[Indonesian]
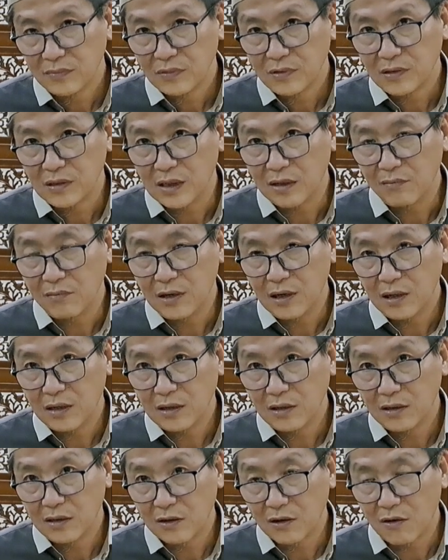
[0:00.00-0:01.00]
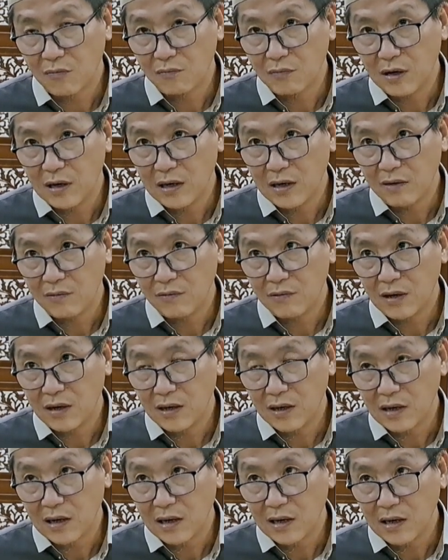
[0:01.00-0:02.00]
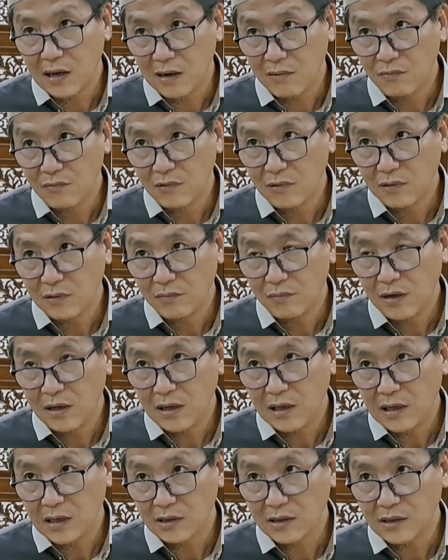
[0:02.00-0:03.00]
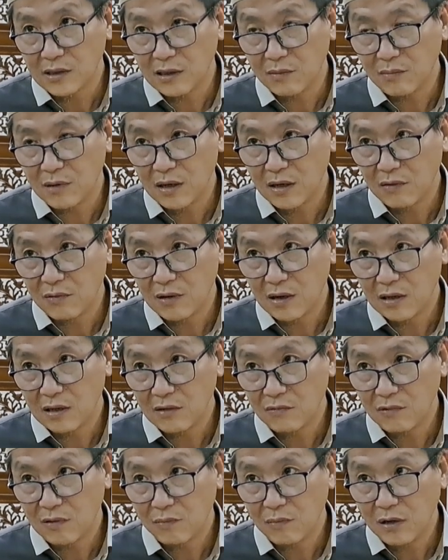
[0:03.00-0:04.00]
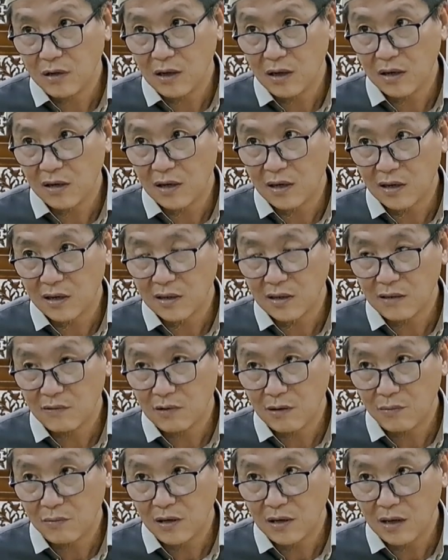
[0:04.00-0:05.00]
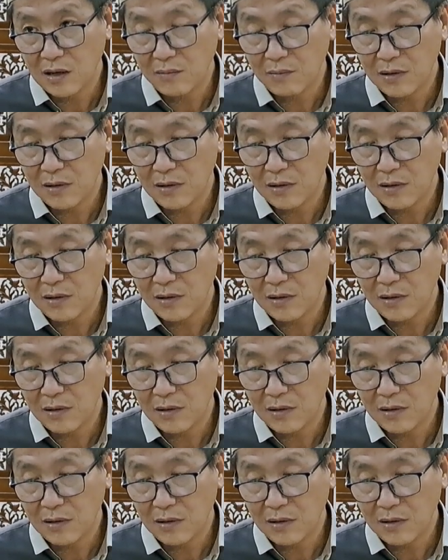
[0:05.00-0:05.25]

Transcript: Sami Allah robbana walakal hamd mil as samawati wa mil al ardi wa mil